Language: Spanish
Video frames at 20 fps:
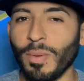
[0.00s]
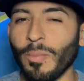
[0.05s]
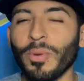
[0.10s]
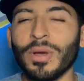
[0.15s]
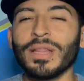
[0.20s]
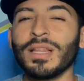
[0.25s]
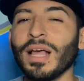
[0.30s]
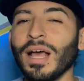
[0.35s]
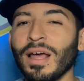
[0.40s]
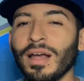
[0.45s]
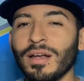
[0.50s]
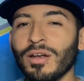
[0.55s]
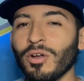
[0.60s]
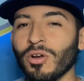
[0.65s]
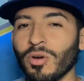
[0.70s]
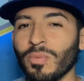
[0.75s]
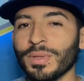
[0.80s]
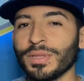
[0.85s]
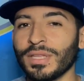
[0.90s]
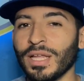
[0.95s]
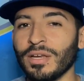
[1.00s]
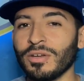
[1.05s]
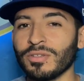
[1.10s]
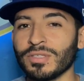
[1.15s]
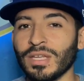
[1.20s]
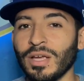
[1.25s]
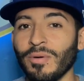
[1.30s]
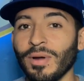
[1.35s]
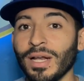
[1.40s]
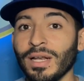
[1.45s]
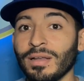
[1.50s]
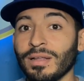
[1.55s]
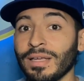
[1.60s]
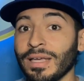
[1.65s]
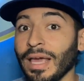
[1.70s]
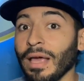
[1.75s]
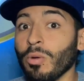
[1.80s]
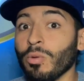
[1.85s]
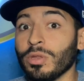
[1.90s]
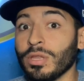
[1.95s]
Me pueden dejar en los comentarios saber
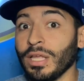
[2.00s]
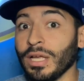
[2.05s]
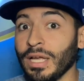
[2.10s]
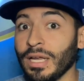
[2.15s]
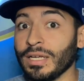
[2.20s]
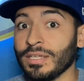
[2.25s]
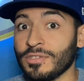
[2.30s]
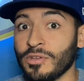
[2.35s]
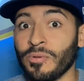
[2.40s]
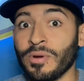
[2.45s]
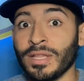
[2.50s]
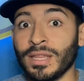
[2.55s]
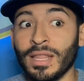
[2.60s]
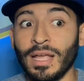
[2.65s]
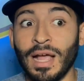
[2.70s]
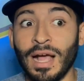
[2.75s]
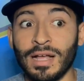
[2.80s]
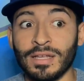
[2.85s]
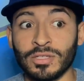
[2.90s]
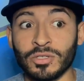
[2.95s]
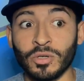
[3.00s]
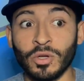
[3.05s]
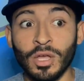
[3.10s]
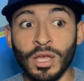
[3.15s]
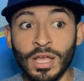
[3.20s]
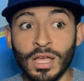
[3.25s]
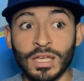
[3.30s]
qué usted cree sobre este caso.